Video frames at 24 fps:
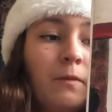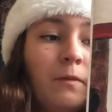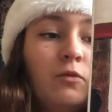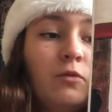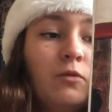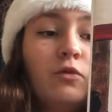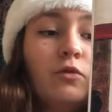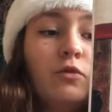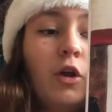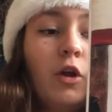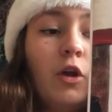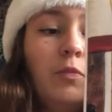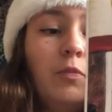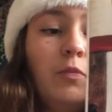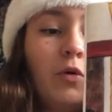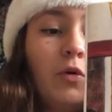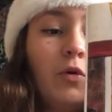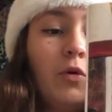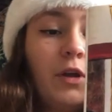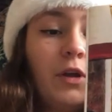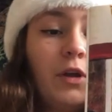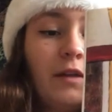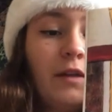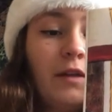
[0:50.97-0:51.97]
tout seul pour
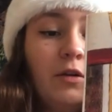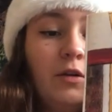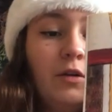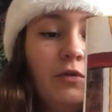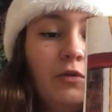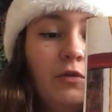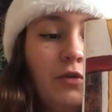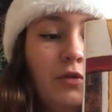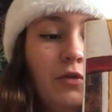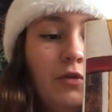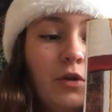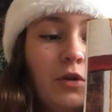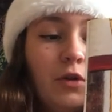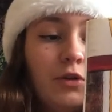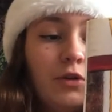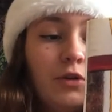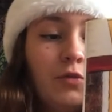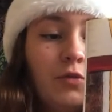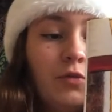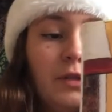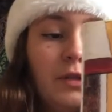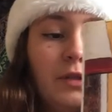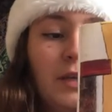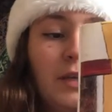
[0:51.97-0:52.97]
regarder le feu dans la
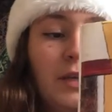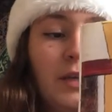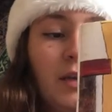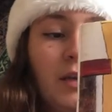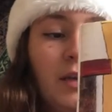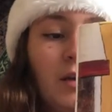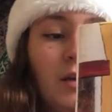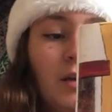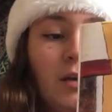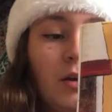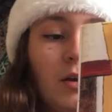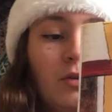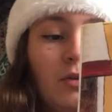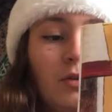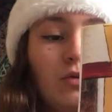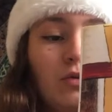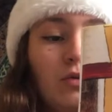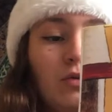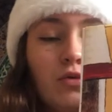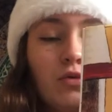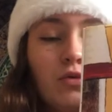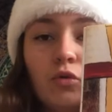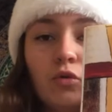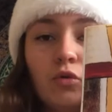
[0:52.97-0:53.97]
cheminée,
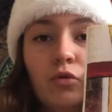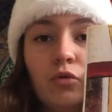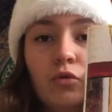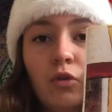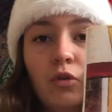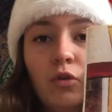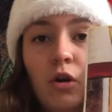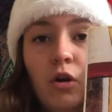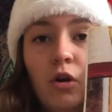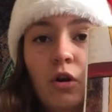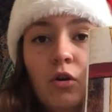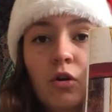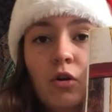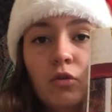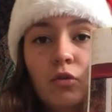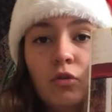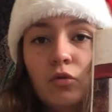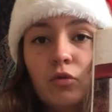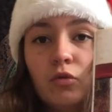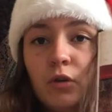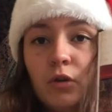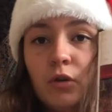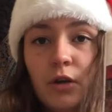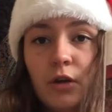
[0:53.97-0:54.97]
toujours tout seul,
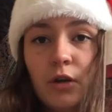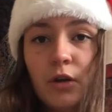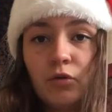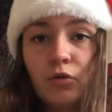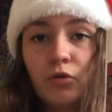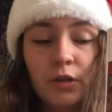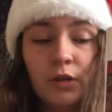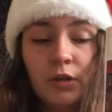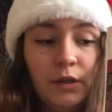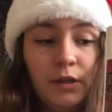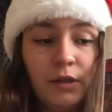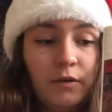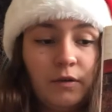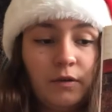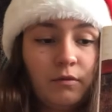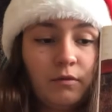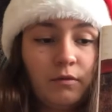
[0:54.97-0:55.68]
toute la journée.